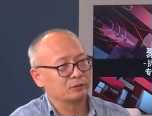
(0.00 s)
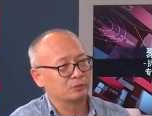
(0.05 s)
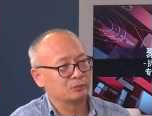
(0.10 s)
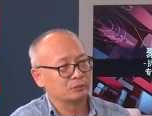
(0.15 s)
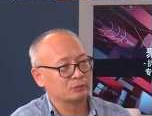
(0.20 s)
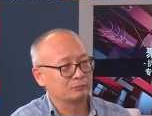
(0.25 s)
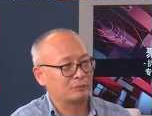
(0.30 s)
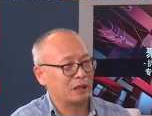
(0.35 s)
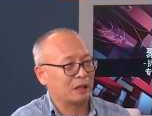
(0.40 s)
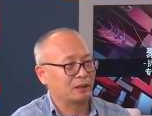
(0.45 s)

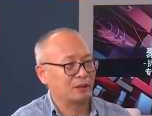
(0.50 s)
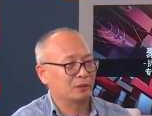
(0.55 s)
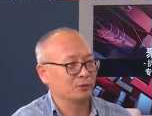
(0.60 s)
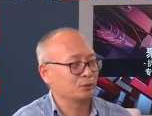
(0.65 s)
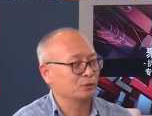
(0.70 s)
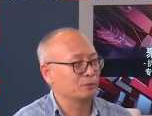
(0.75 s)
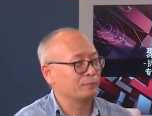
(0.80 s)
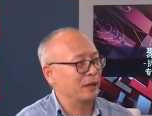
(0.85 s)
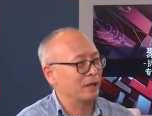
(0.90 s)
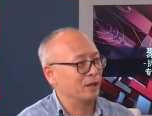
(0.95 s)
马上
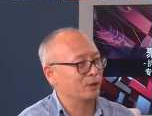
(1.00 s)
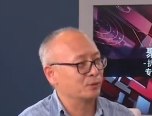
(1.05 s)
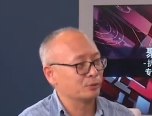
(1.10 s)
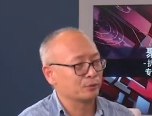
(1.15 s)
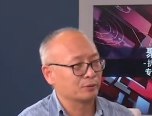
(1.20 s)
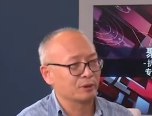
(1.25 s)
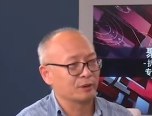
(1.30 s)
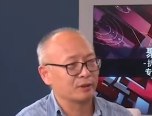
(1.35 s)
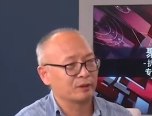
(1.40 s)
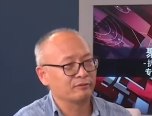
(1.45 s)
就排
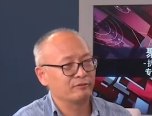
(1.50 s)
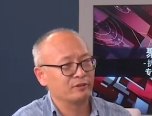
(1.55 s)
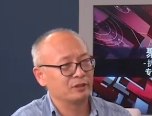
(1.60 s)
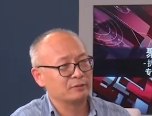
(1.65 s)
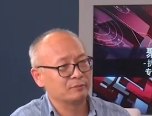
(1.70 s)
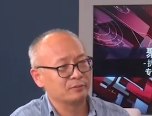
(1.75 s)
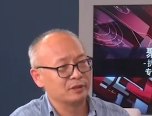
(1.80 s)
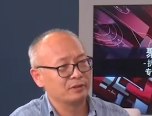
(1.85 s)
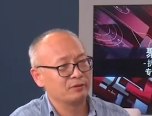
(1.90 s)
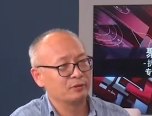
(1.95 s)
除了。为
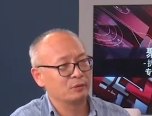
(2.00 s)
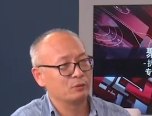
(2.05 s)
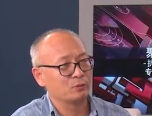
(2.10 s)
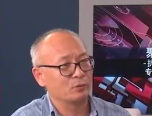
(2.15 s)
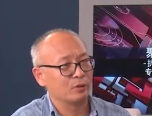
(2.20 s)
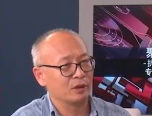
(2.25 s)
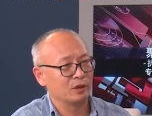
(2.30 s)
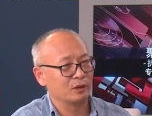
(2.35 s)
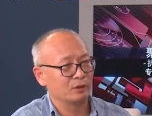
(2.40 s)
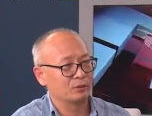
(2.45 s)
什么呢？因为
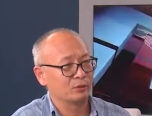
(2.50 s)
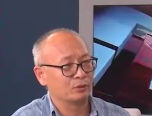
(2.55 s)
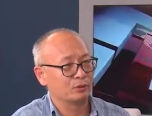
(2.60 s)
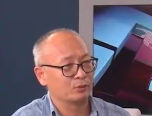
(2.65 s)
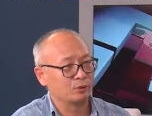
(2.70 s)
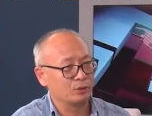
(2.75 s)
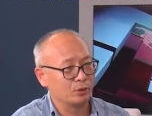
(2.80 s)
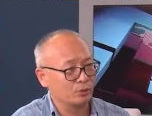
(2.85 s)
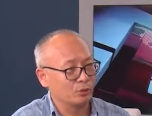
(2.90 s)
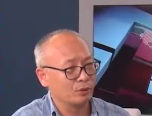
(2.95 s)
我
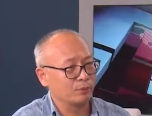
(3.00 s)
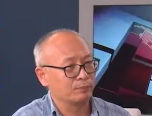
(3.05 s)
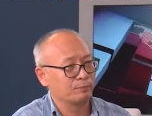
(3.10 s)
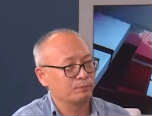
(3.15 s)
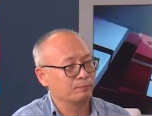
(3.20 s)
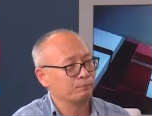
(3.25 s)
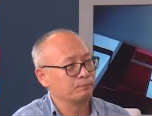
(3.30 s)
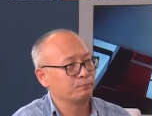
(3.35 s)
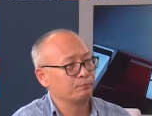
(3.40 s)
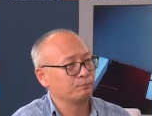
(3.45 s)
绝对
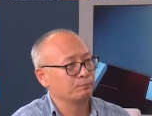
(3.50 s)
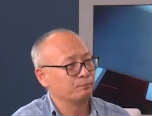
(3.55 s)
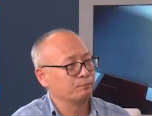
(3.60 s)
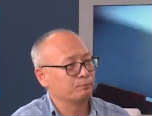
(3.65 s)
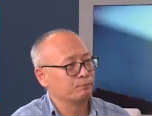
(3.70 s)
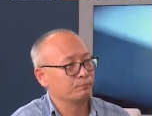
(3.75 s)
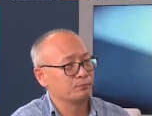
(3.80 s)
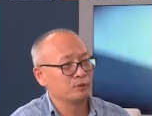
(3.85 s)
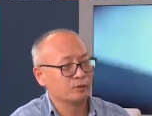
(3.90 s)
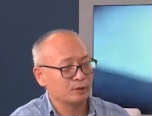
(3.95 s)

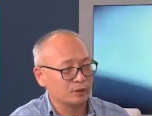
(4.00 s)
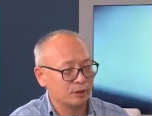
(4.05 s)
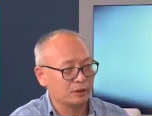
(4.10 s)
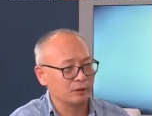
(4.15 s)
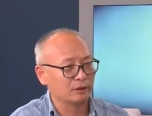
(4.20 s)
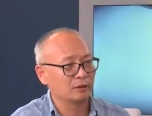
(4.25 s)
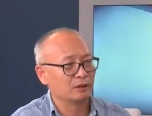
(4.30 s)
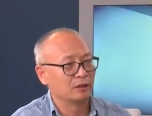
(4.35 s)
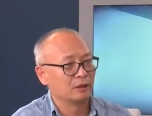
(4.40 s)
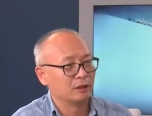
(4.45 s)
不
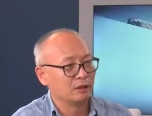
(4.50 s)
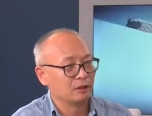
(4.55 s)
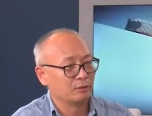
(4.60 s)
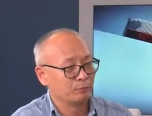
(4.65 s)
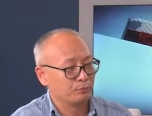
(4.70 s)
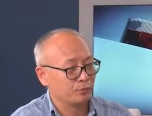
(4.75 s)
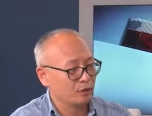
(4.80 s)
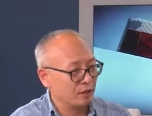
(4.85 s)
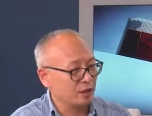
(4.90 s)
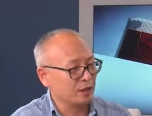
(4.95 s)
能，
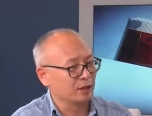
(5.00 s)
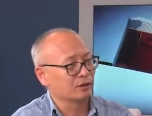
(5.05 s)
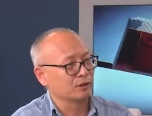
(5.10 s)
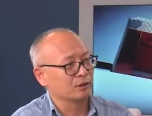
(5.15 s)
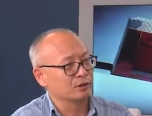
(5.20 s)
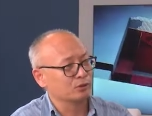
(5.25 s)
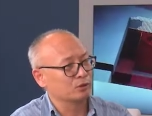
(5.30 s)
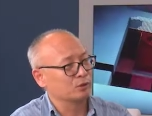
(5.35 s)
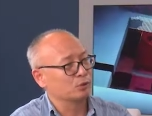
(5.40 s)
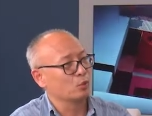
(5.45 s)
不可
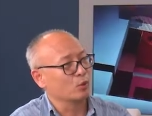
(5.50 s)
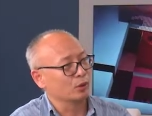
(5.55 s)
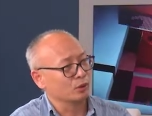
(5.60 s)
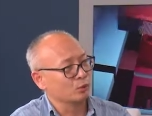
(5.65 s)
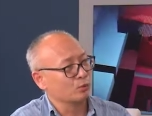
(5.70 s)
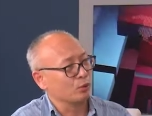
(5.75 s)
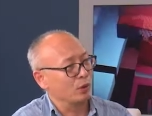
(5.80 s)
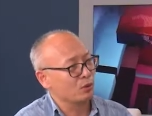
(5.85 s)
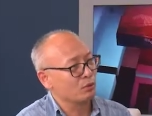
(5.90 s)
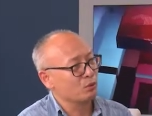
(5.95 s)
能，就是我的
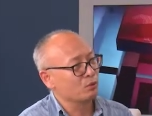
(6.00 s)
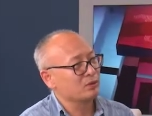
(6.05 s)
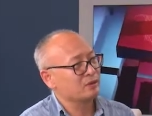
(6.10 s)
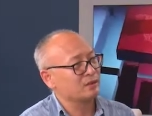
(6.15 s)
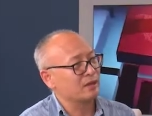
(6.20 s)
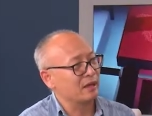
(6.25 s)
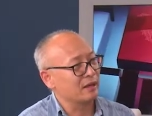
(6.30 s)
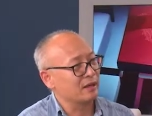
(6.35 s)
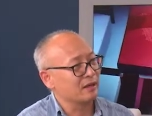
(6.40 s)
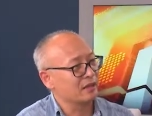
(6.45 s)
员工
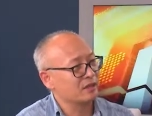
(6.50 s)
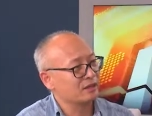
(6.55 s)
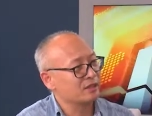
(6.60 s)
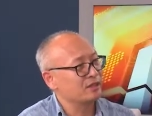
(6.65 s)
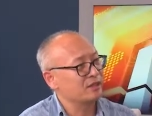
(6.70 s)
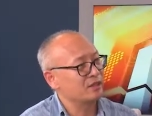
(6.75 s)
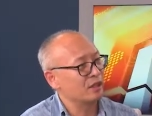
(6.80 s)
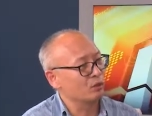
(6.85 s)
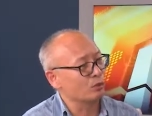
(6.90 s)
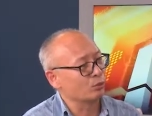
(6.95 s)
在一
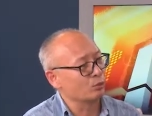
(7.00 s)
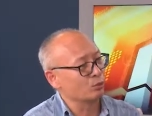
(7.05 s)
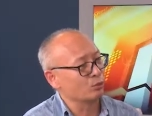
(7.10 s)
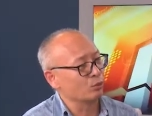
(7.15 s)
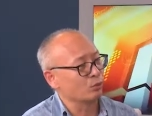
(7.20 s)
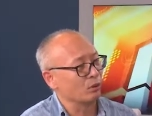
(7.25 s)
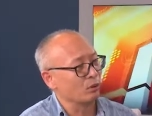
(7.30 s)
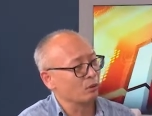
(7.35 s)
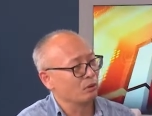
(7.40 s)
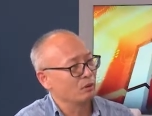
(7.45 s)
线工
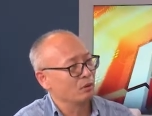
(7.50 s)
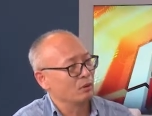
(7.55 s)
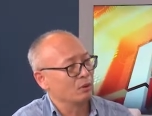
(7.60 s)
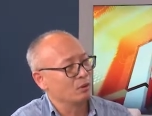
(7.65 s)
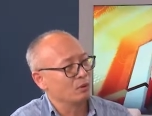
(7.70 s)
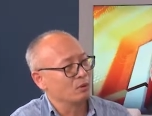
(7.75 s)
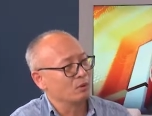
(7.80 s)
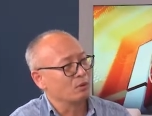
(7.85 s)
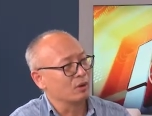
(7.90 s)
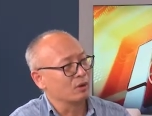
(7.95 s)
作，
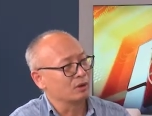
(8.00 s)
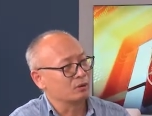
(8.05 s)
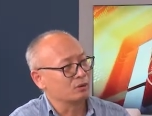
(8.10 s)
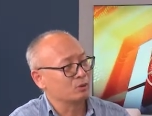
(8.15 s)
我都